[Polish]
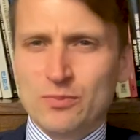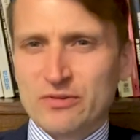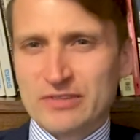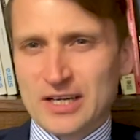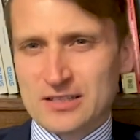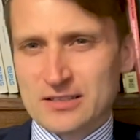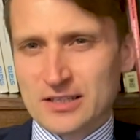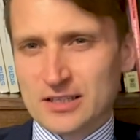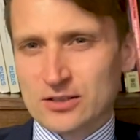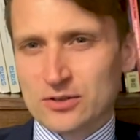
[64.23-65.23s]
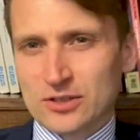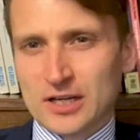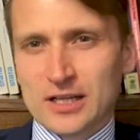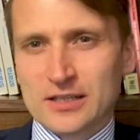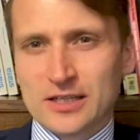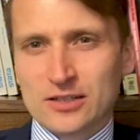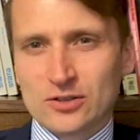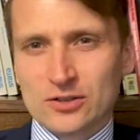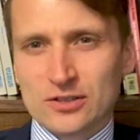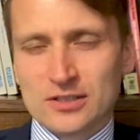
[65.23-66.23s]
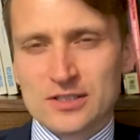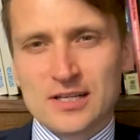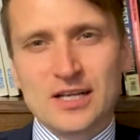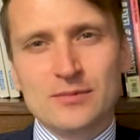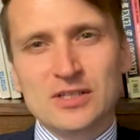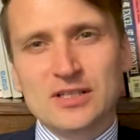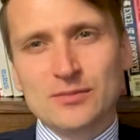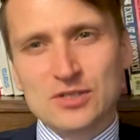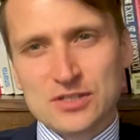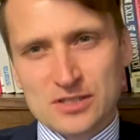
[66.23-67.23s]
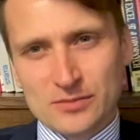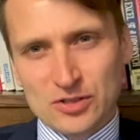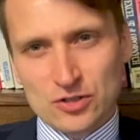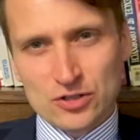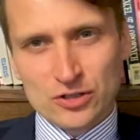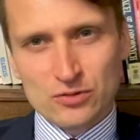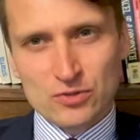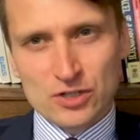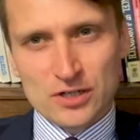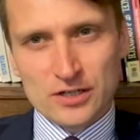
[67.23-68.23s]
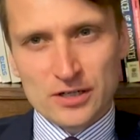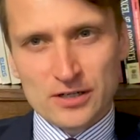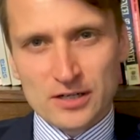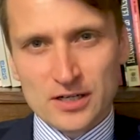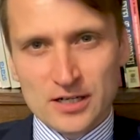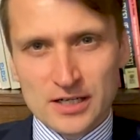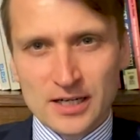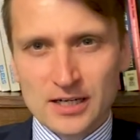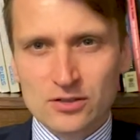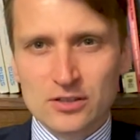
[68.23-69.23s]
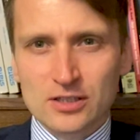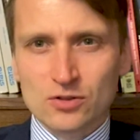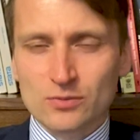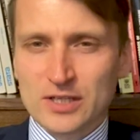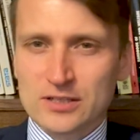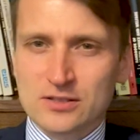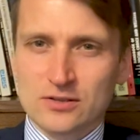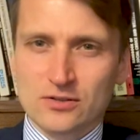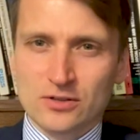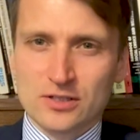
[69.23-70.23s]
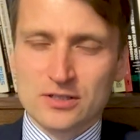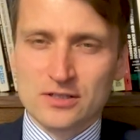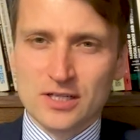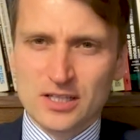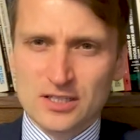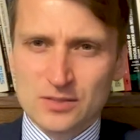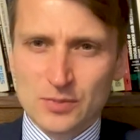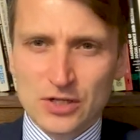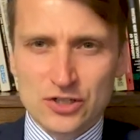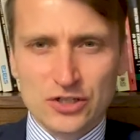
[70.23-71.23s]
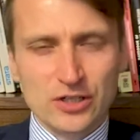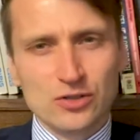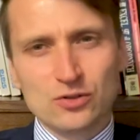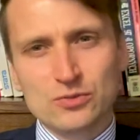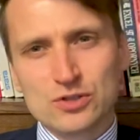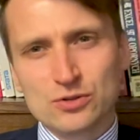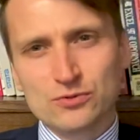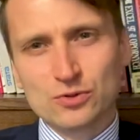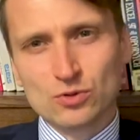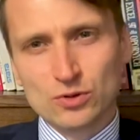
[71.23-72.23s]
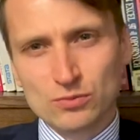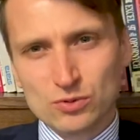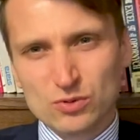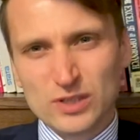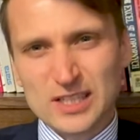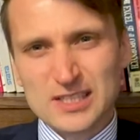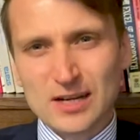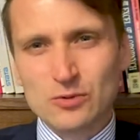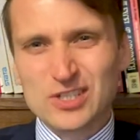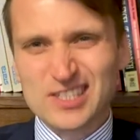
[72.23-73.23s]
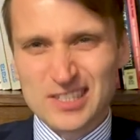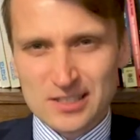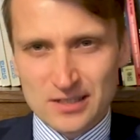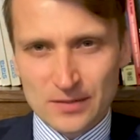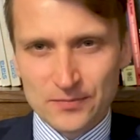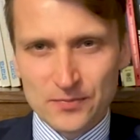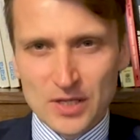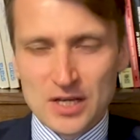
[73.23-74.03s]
opowiastek, trochę anegdot z elementami systematycznego myślenia. Ricardo natomiast to jest jeden z pierwszych ekonomistów, który buduje cały system,